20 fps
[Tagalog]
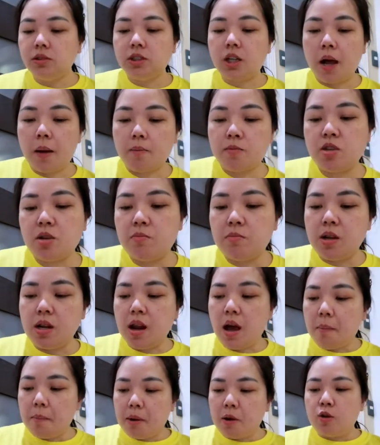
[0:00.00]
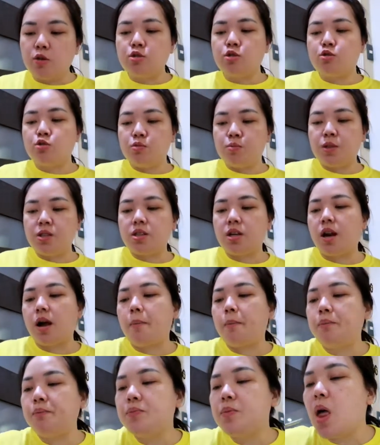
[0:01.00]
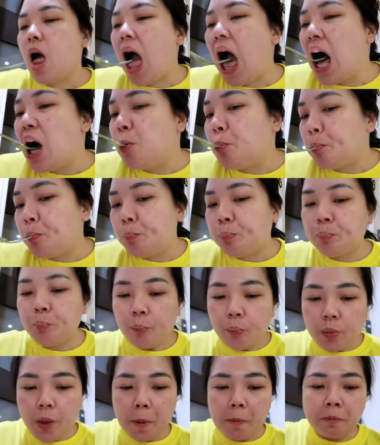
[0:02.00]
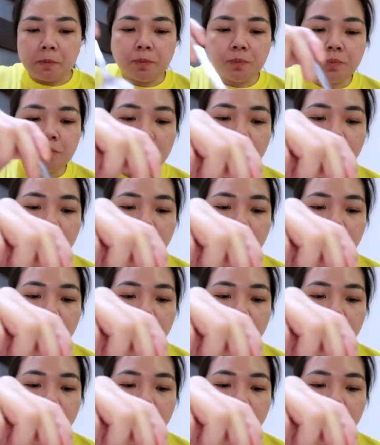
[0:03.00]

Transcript: Sarap, simple lang, pero super sarap. Mm.